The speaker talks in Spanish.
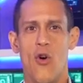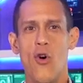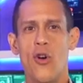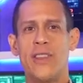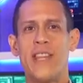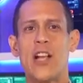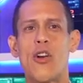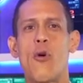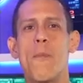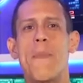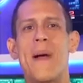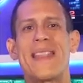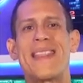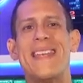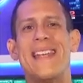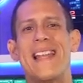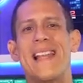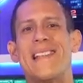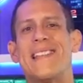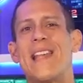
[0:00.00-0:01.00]
Hoy te
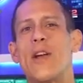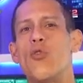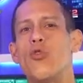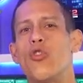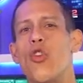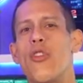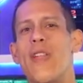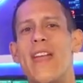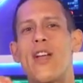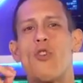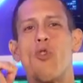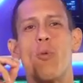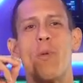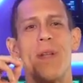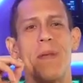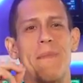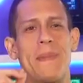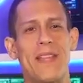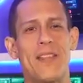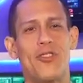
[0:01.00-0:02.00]
compartiré el segundo
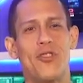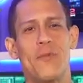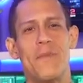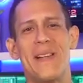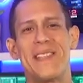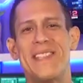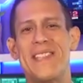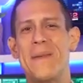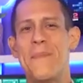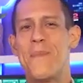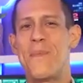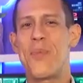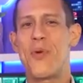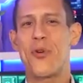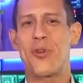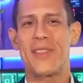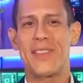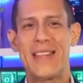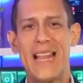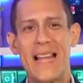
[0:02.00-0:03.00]
descubrimiento más
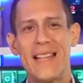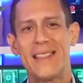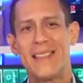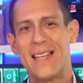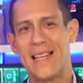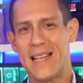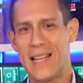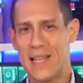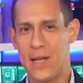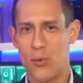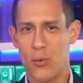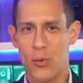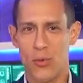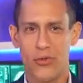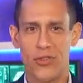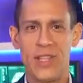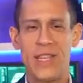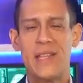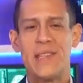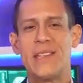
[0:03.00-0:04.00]
importante de la
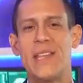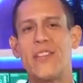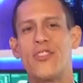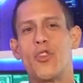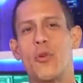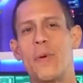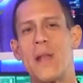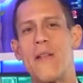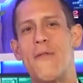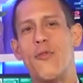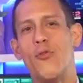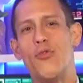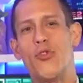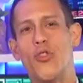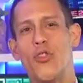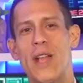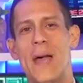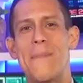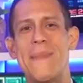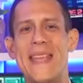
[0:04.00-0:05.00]
neurociencia sobre el
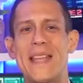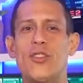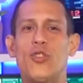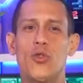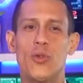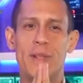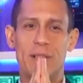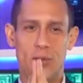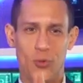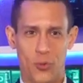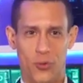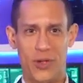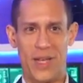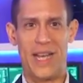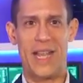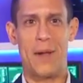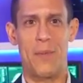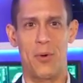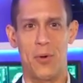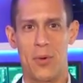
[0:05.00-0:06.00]
funcionamiento de tu
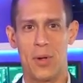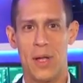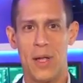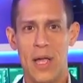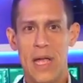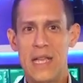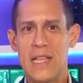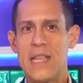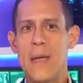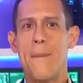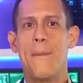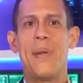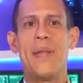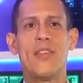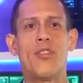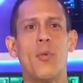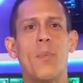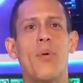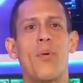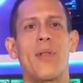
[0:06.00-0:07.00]
cerebro. Y
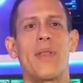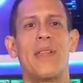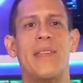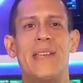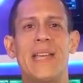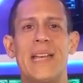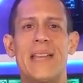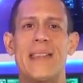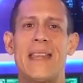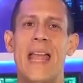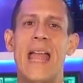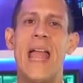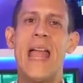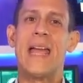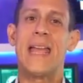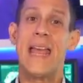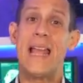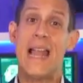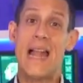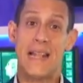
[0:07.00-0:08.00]
empiezo por decirte
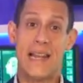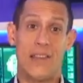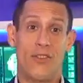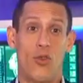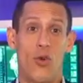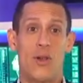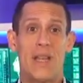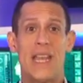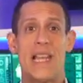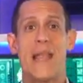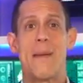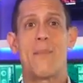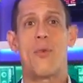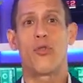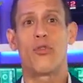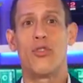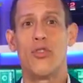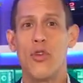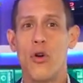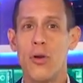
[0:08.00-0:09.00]
que la razón y la
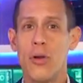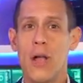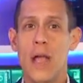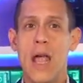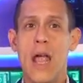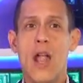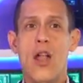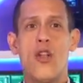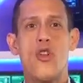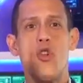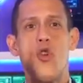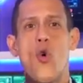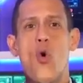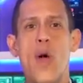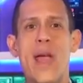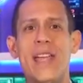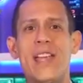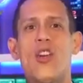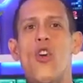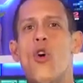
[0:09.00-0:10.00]
emoción
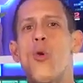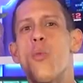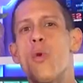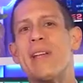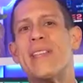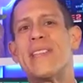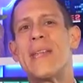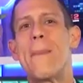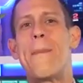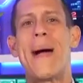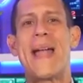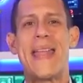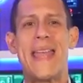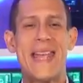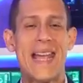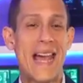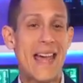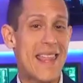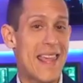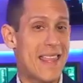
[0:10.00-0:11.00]
no es como esa
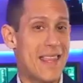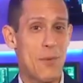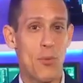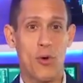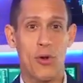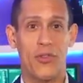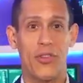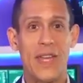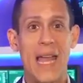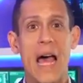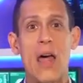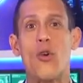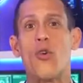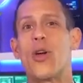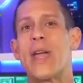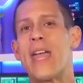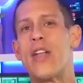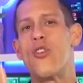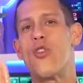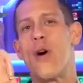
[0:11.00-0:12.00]
pareja de
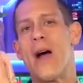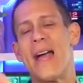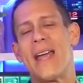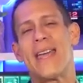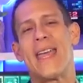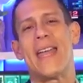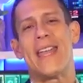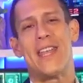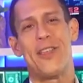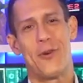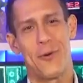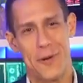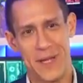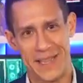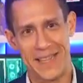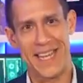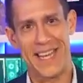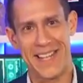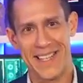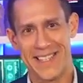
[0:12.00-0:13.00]
divorciados que nos han querido
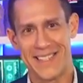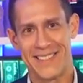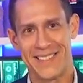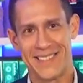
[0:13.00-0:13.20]
vender.